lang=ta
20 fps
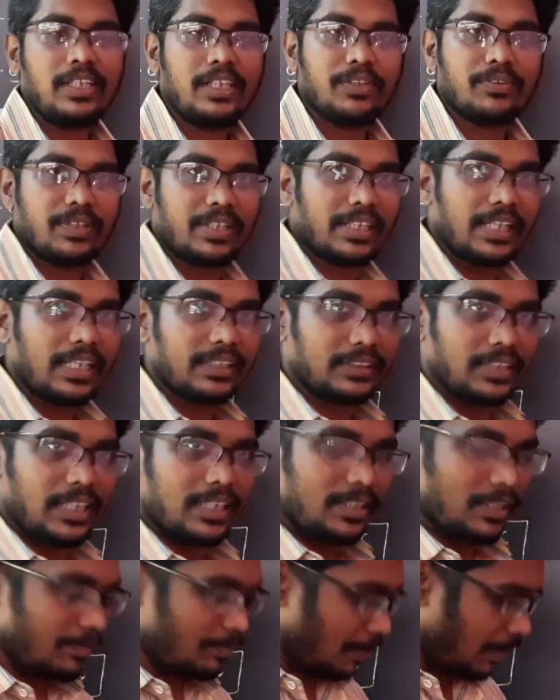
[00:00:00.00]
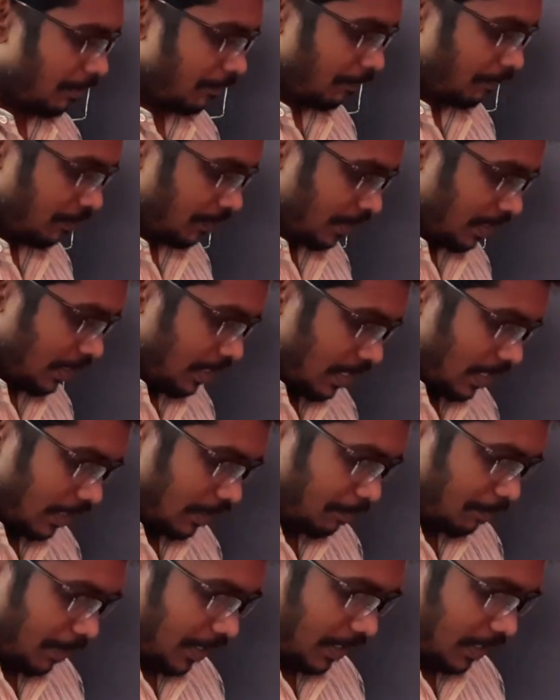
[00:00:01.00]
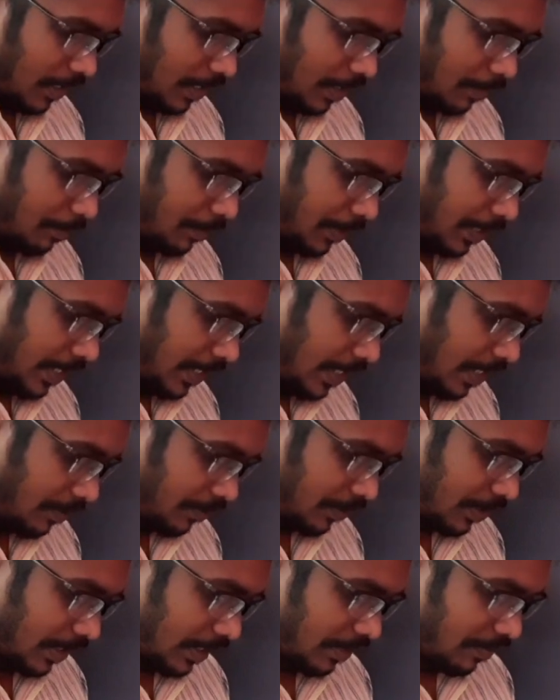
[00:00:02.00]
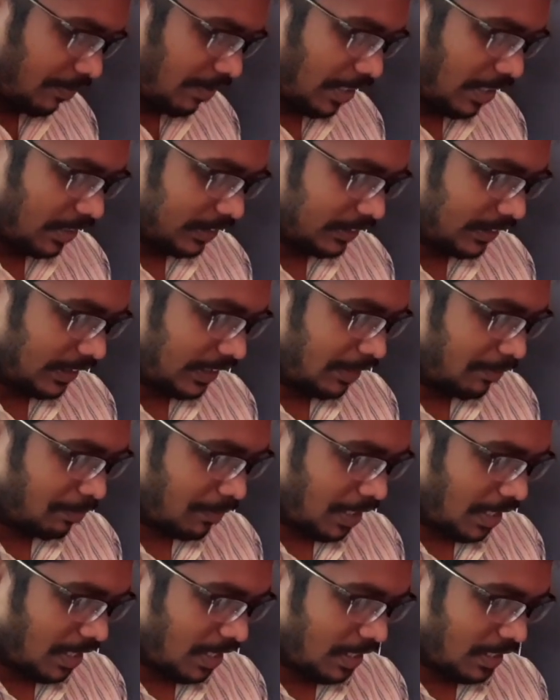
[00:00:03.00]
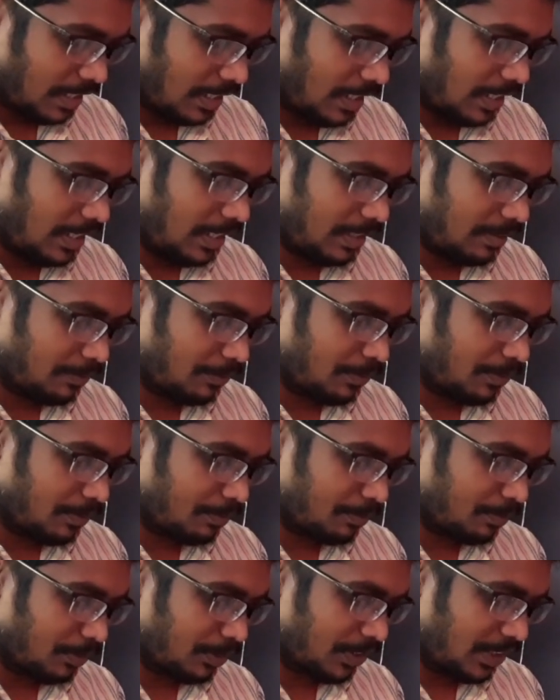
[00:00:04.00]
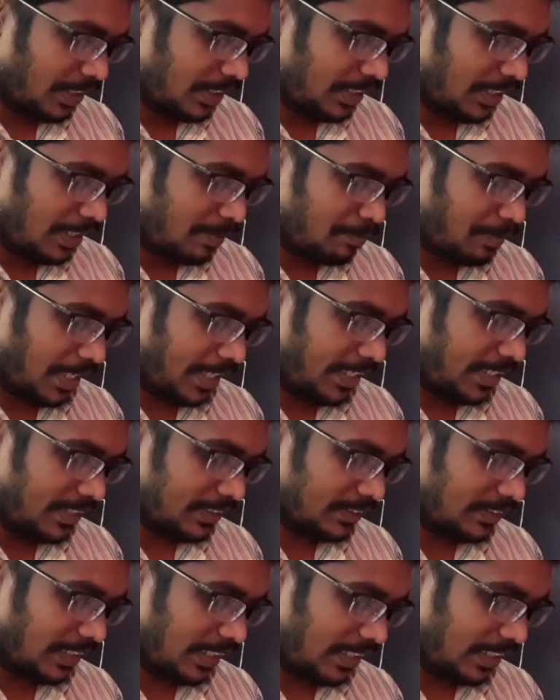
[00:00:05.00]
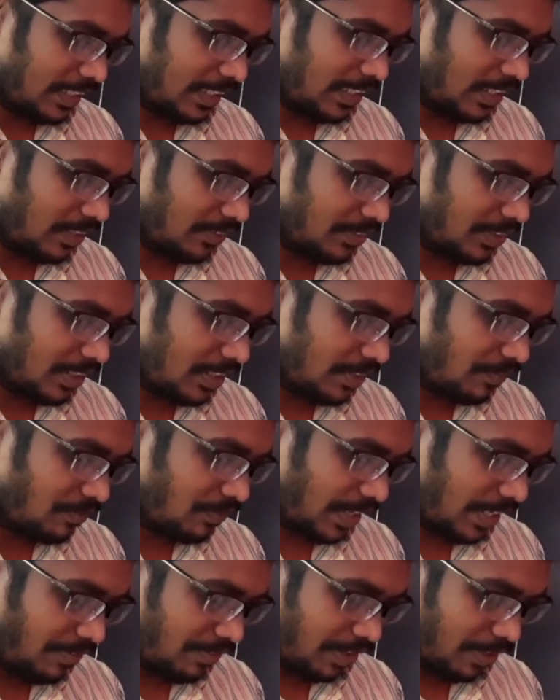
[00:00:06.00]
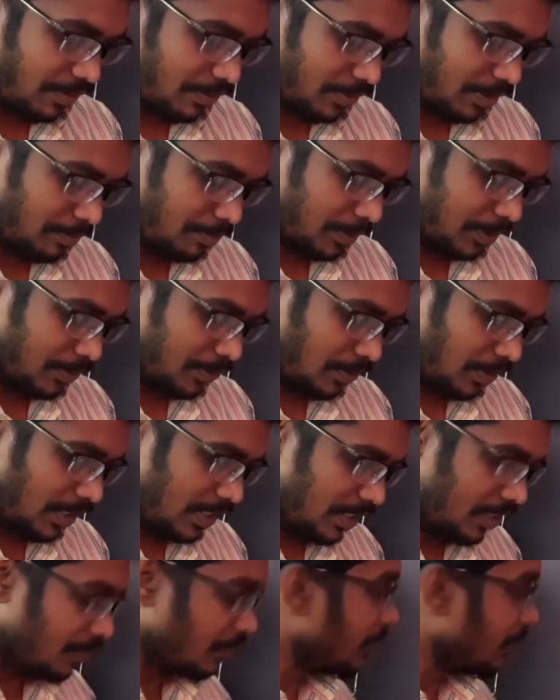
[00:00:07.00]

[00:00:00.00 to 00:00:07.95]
உங்களுக்கு கிளாஸ் எடுத்திருப்பேன் அதை பார்க்கலாம் அப்போ இங்கே உங்களுக்கு வெலாசிட்டி மாறினா முதல் இதில் மைனஸ் நைன் ரெண்டாவது இதில் ஃபைவ் வரணும் அப்போ டுவெல்லுக்கு